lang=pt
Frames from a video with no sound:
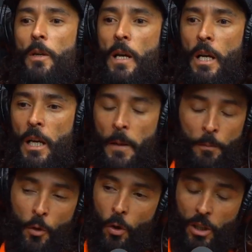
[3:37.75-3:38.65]
Uhum. Ah,
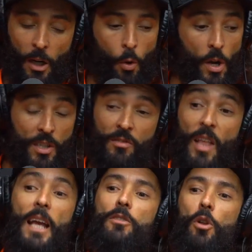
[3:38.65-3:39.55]
né. Outra coisa,
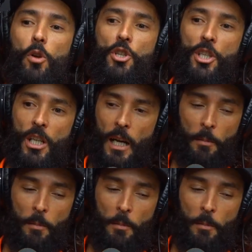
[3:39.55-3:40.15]
tecnologia.